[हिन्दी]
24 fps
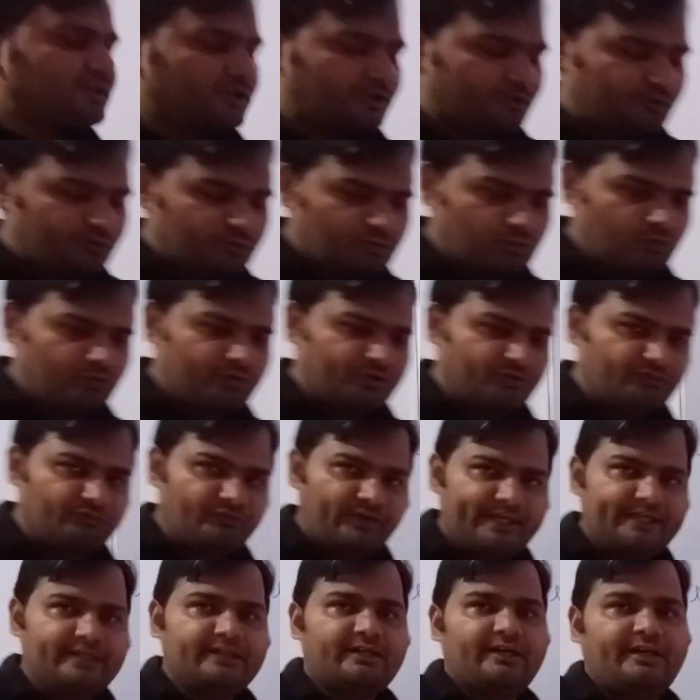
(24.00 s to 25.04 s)
करंट को
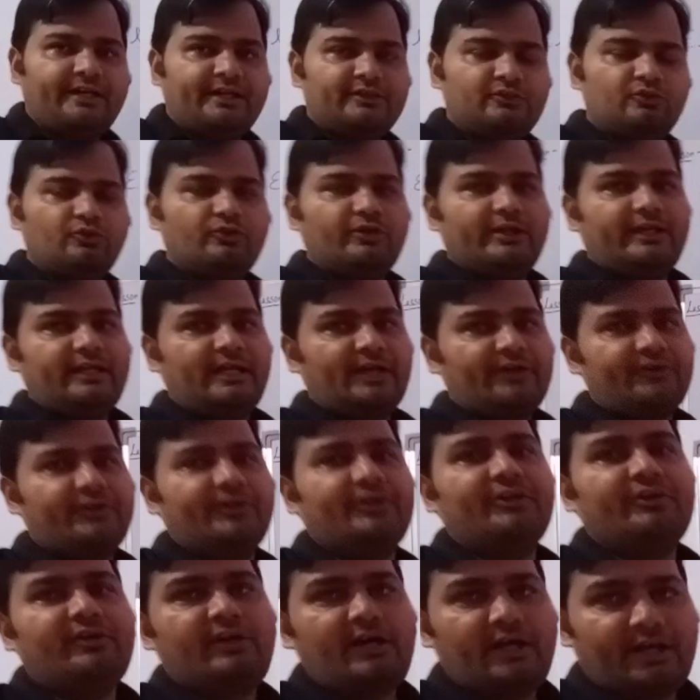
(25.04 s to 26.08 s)
डिफाइन करें तो
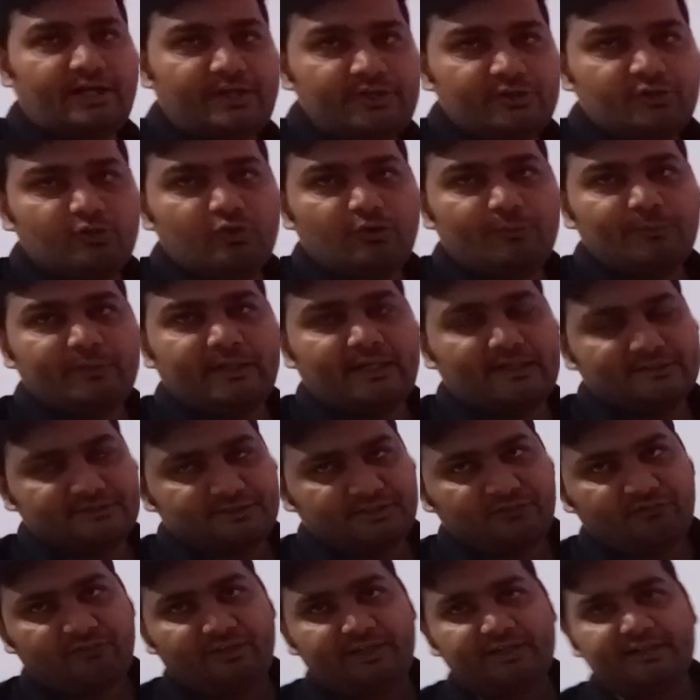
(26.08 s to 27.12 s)
इलेक्ट्रिक करंट को हम कैसे
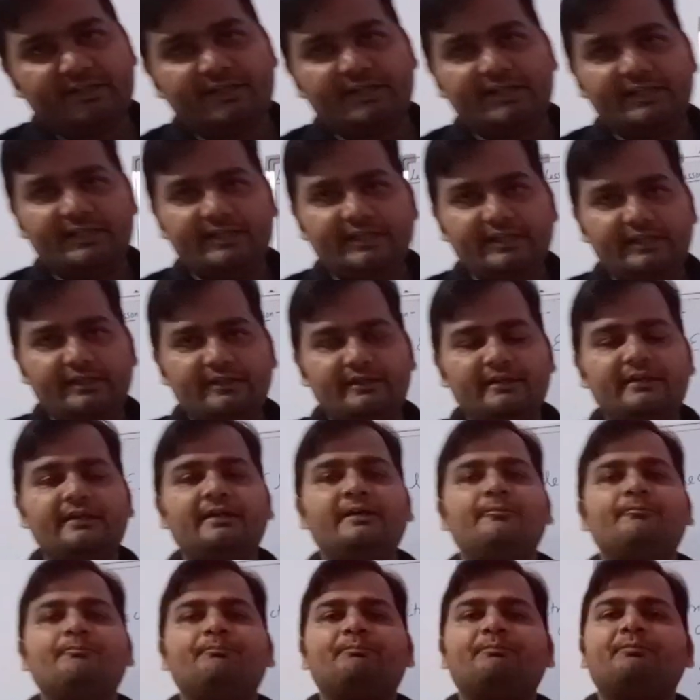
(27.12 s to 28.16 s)
डिफाइन करेंगे
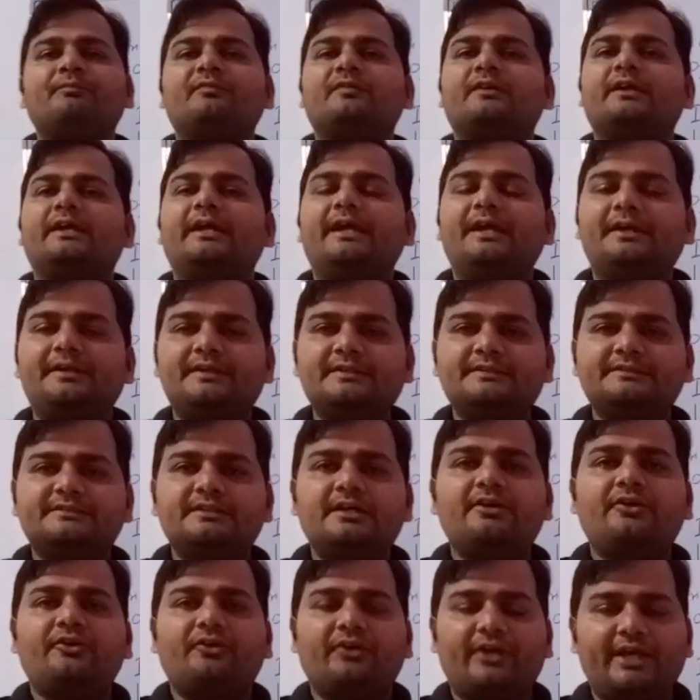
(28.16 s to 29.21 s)
इट इज़
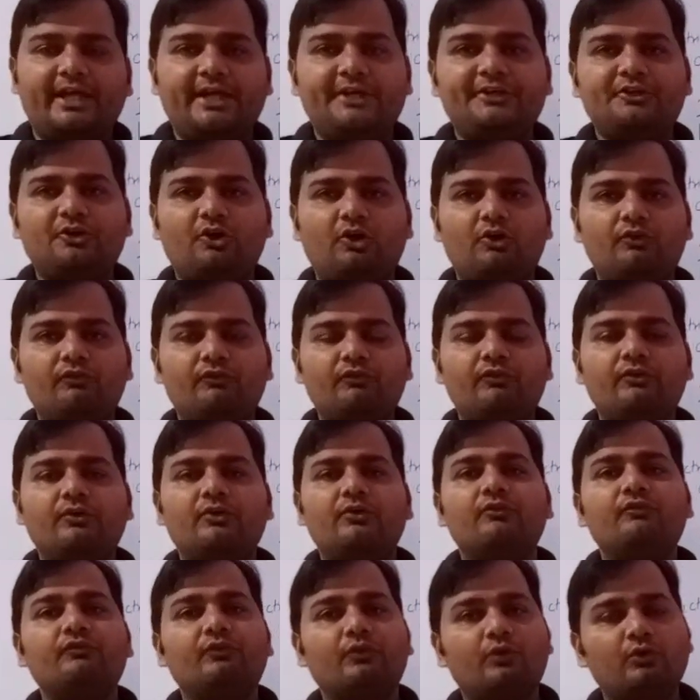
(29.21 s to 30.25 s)
द रेट ऑफ
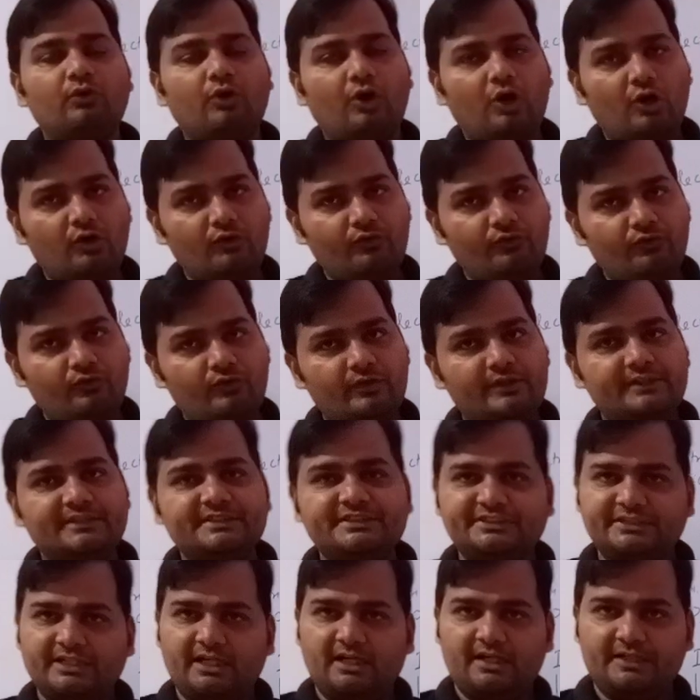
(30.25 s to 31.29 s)
flow of
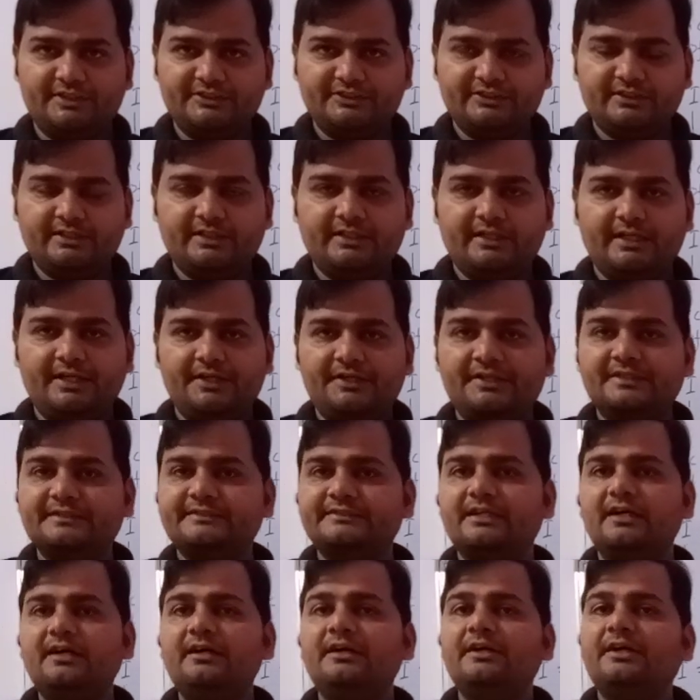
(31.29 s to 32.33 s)
charge it is
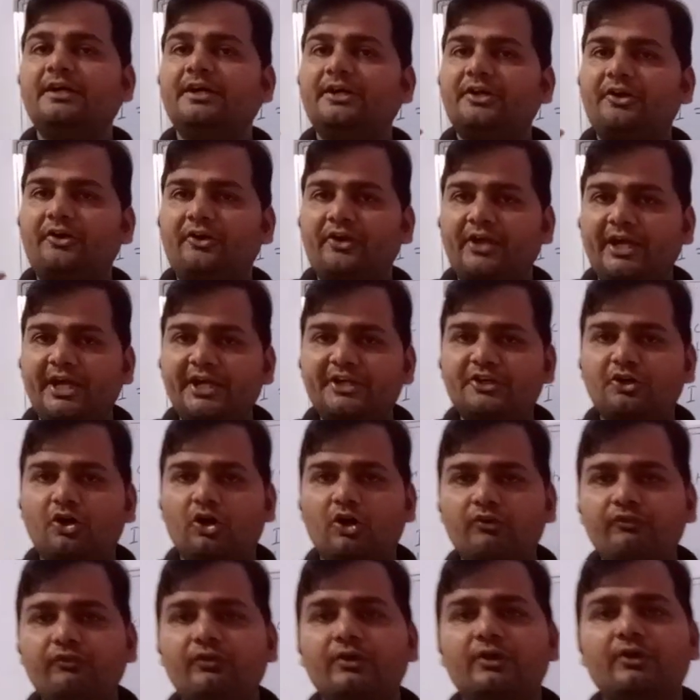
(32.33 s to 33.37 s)
the rate
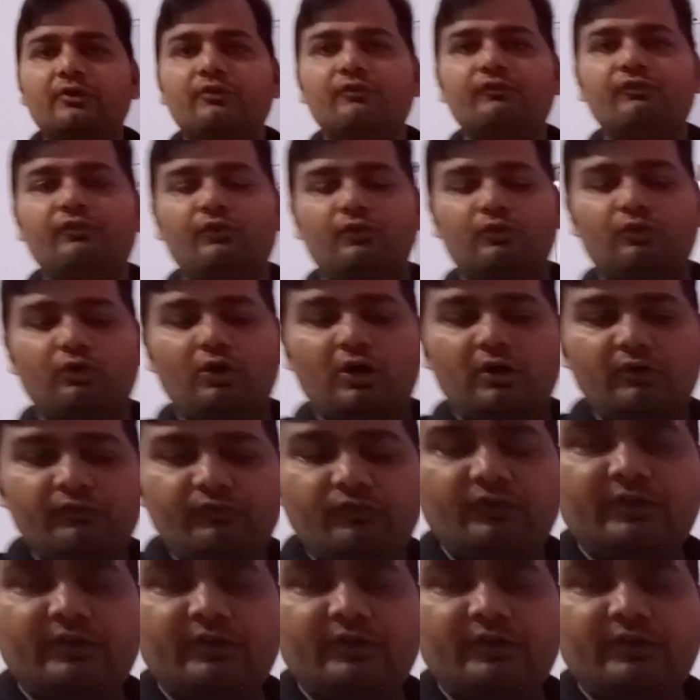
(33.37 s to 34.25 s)
of flow of